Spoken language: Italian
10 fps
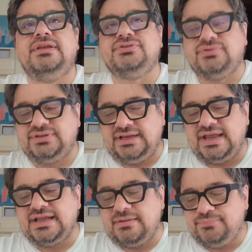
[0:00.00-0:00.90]
Esordirà
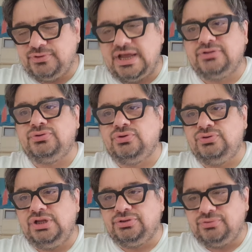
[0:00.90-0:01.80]
in campionato
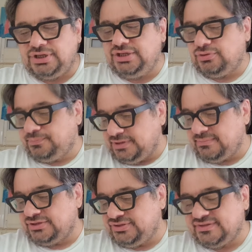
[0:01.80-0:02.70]
con il Torino,
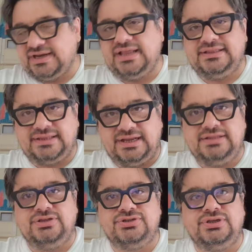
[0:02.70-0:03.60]
prima ci sarà il
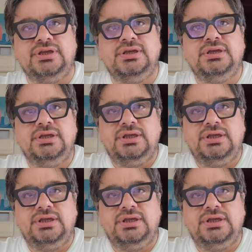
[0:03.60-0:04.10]
13